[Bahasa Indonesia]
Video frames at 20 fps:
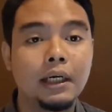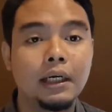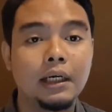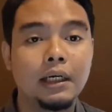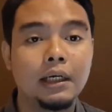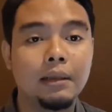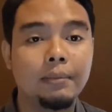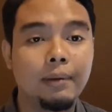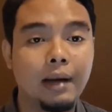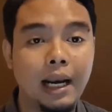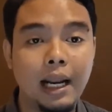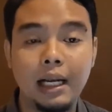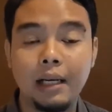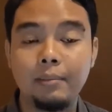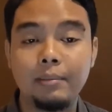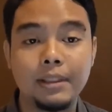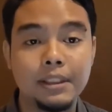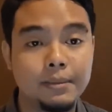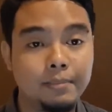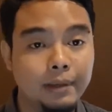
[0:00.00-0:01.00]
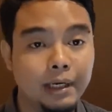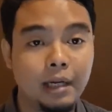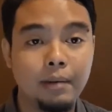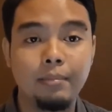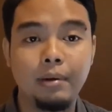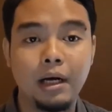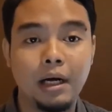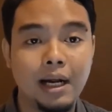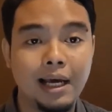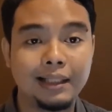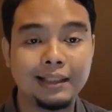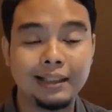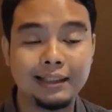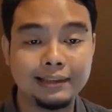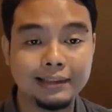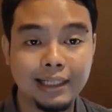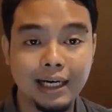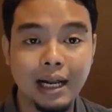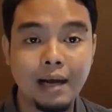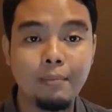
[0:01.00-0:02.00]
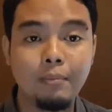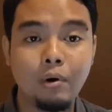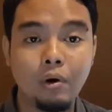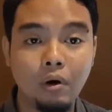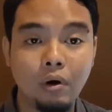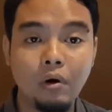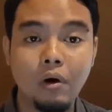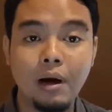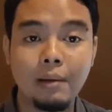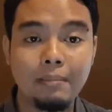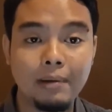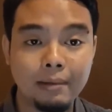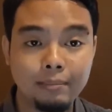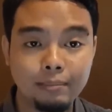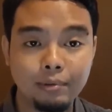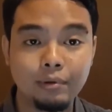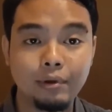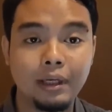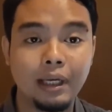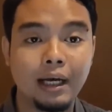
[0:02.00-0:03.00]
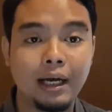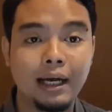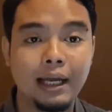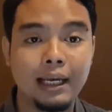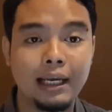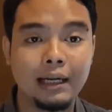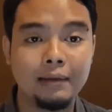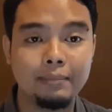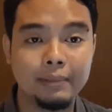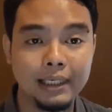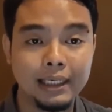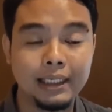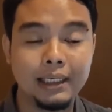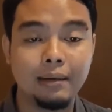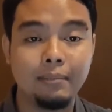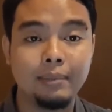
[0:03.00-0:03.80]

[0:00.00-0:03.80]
Eh, berlari, bersepeda, berenang, terserah monggo apapun yang kalian pilih.